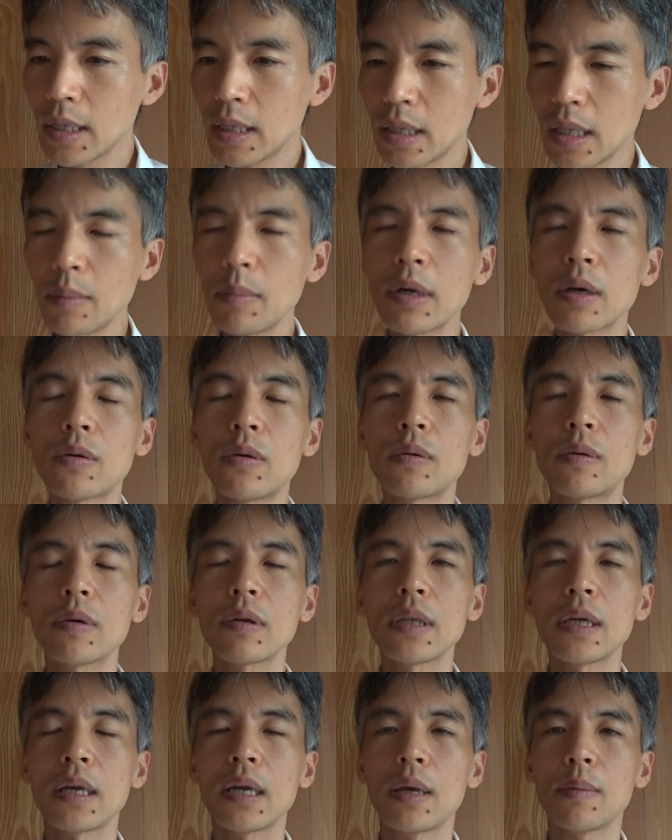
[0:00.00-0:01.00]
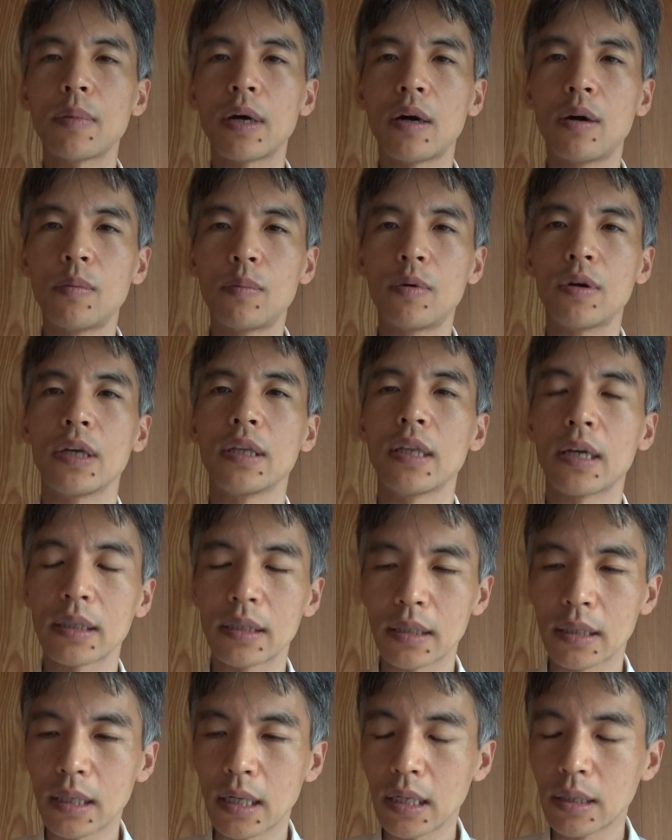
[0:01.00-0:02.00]
でまあここでまあ思い出
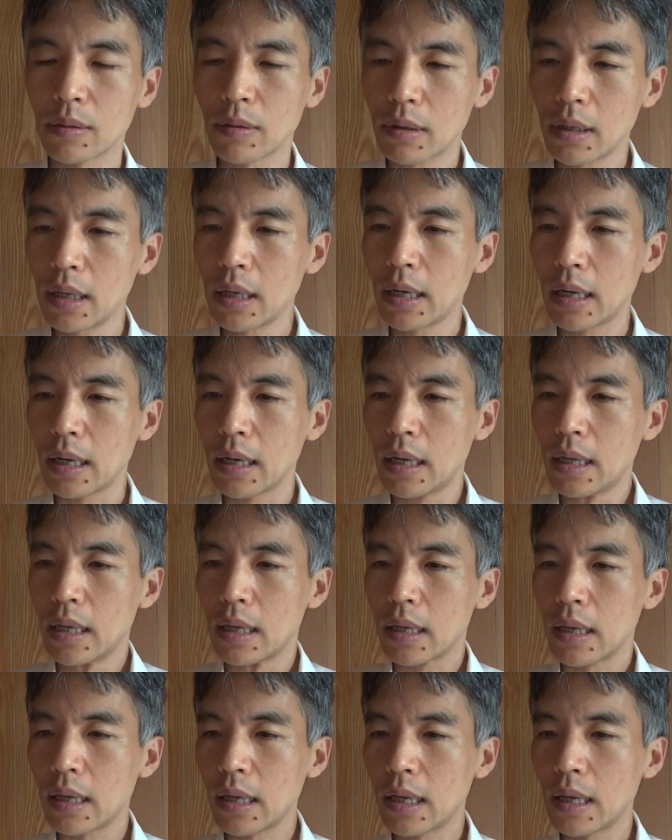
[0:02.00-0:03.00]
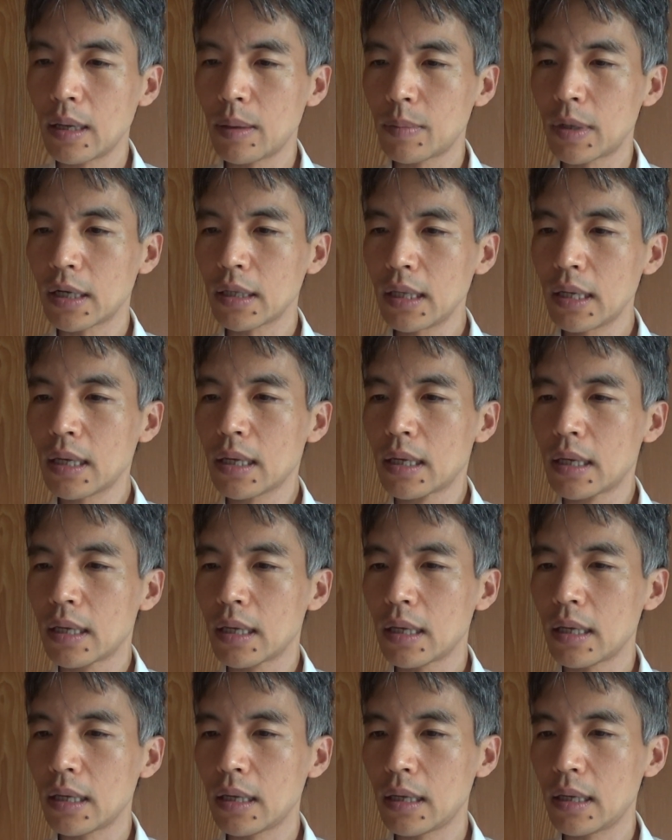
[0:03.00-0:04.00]
したいのが、えー、まあね
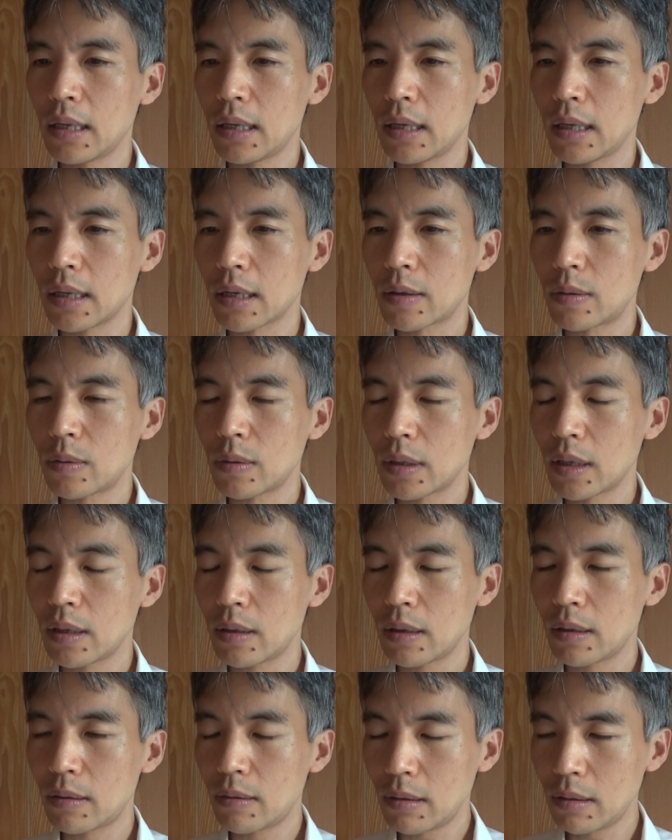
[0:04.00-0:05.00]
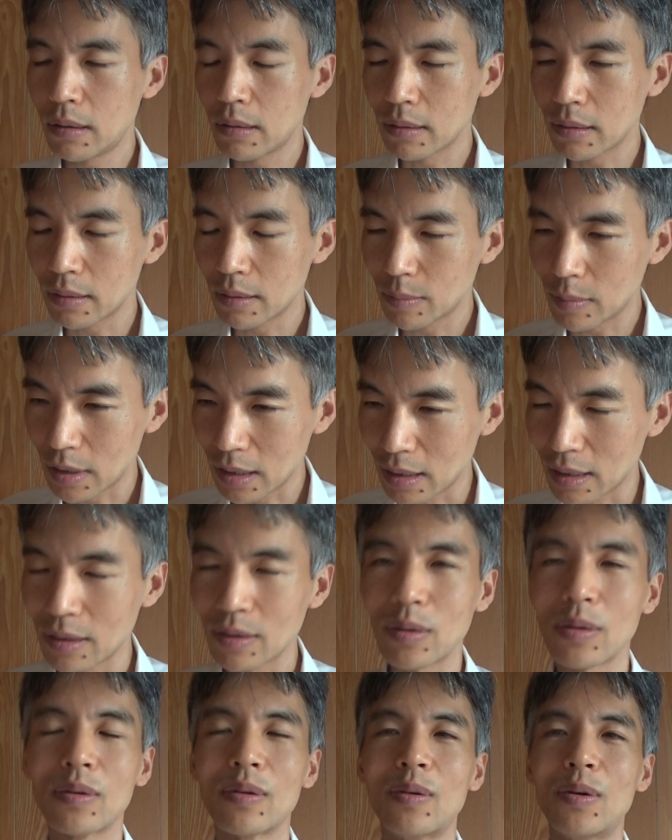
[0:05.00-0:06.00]
えー、これを、ま
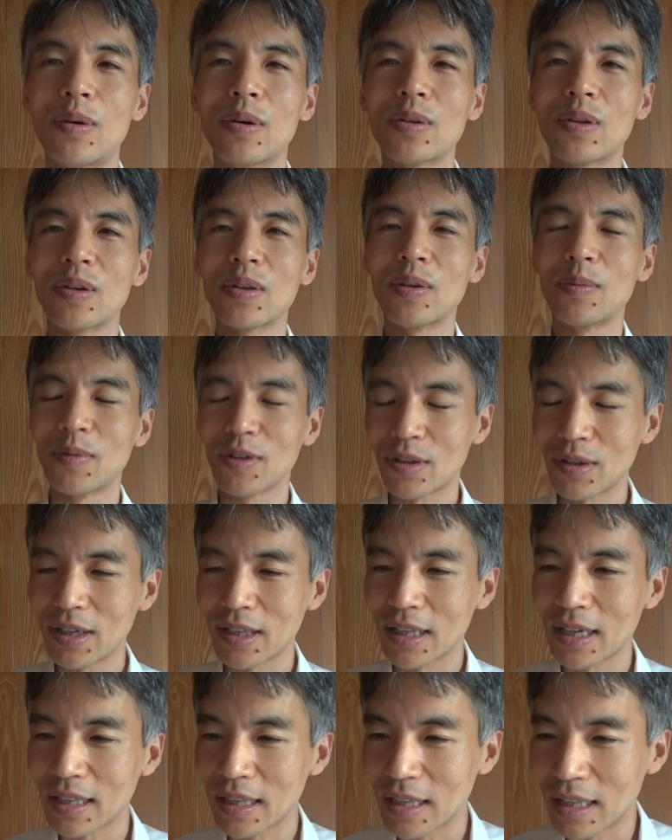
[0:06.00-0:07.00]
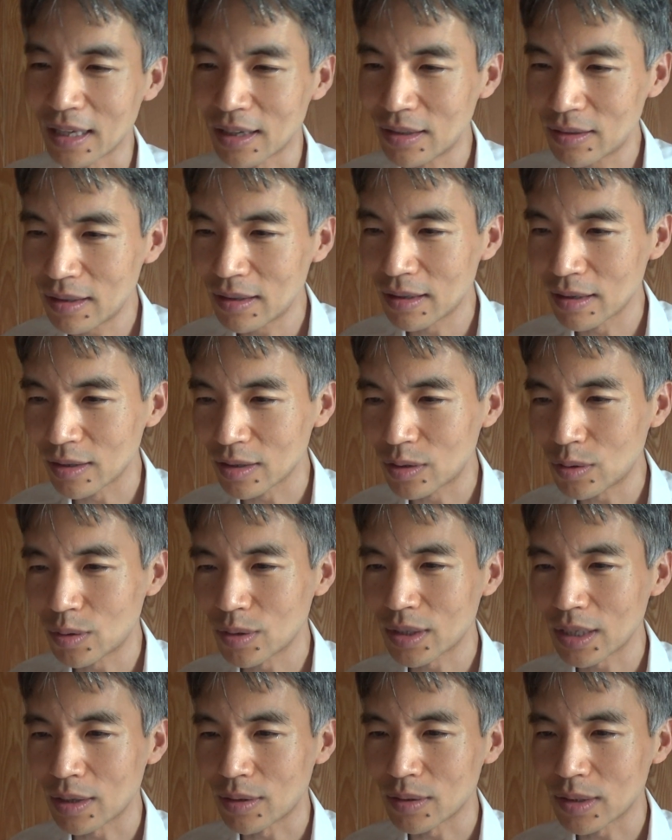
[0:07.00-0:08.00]
あ、その報道のもとになってる
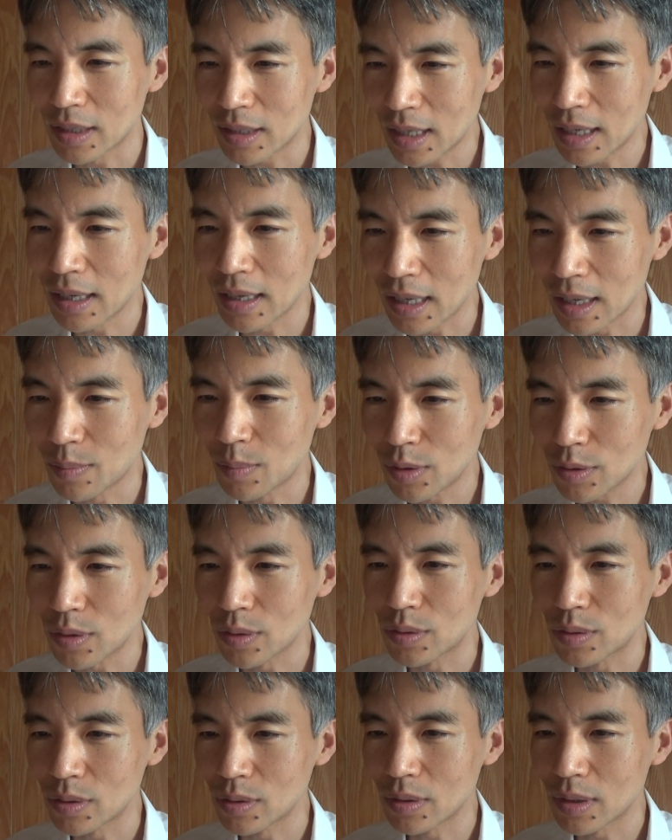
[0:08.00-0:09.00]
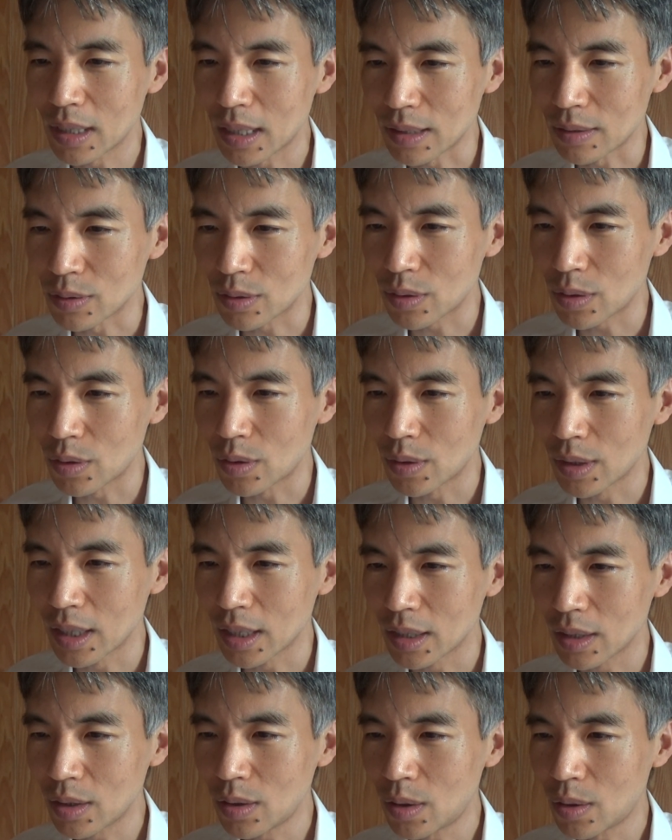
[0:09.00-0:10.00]
調査をした、えー、元中学教
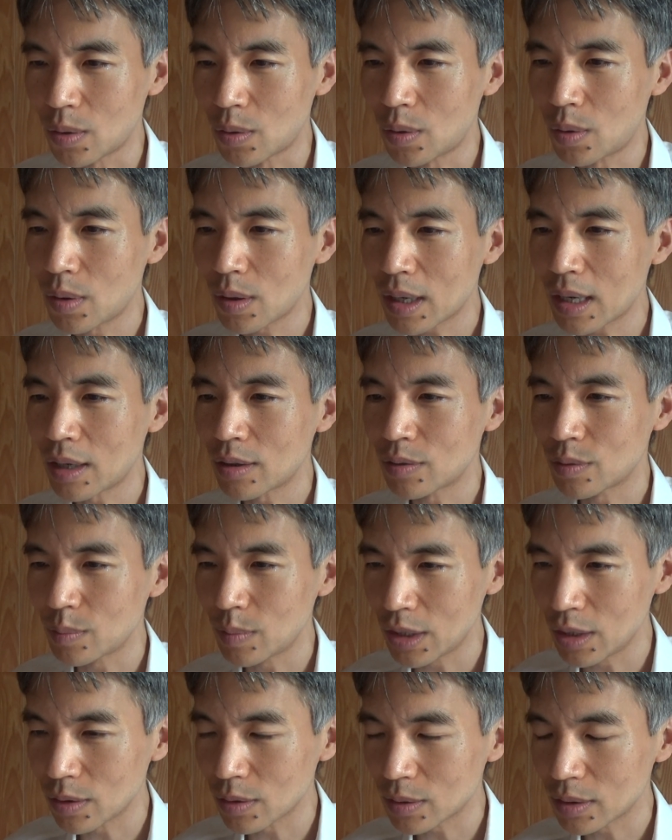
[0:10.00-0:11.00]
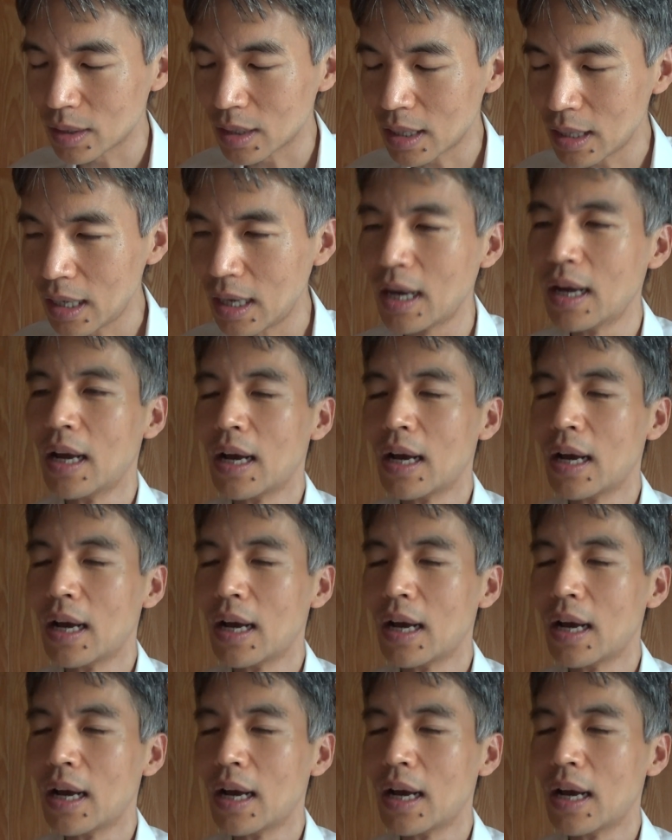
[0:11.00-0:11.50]
員の大岡文義が